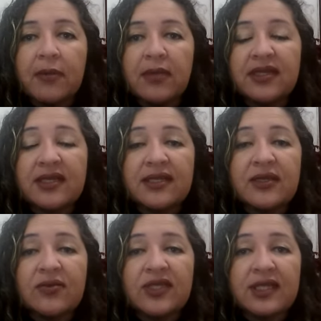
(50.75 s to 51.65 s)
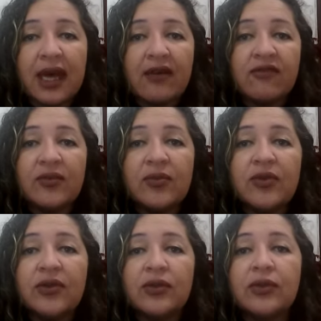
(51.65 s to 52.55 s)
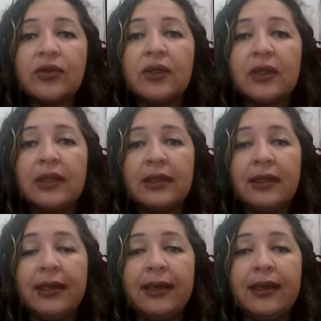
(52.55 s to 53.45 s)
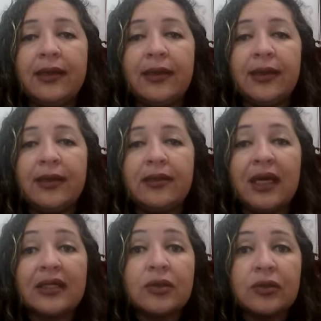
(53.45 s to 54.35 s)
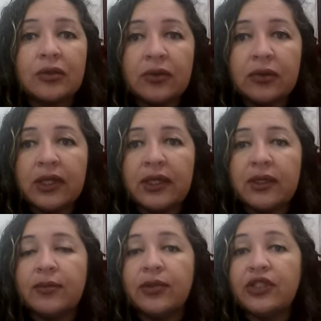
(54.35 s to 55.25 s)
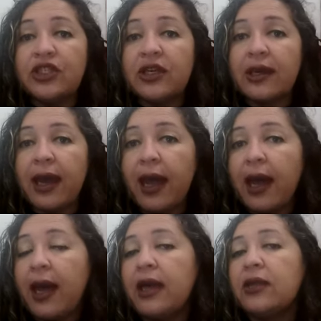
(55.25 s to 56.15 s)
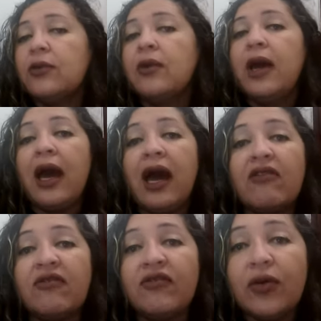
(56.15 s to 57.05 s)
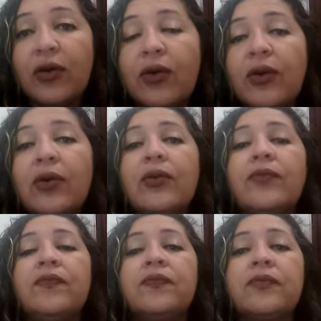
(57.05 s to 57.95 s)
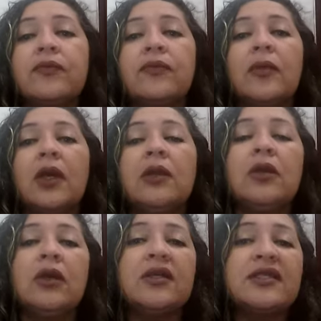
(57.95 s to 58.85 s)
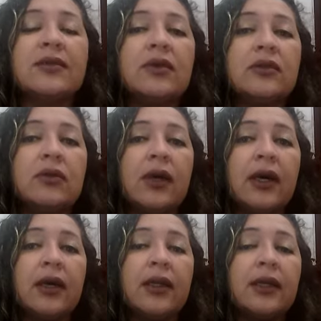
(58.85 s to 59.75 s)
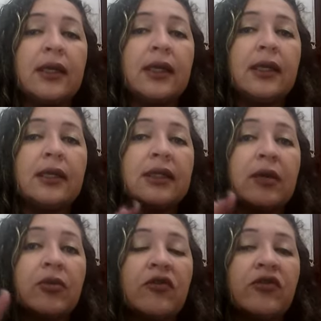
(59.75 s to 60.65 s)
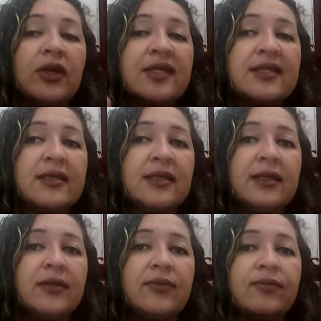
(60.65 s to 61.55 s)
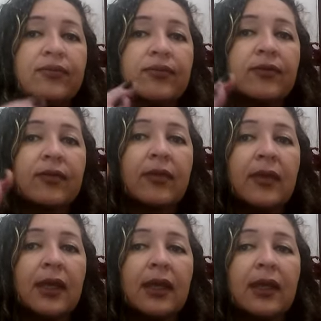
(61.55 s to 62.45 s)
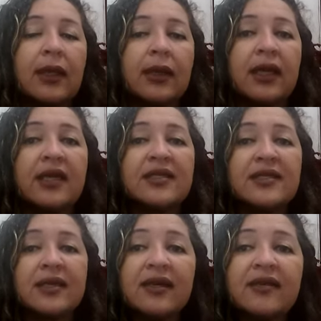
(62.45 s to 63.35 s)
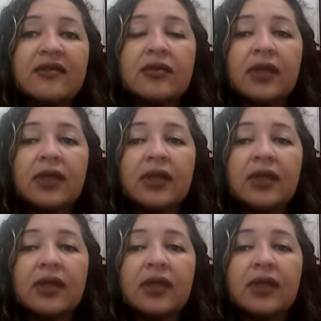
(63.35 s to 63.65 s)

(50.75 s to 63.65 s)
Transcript: Mas assim, eu usava muito é, Natura, Boticário, Avon, nossa, quando é naquele tempo que eu fui assim crescendo,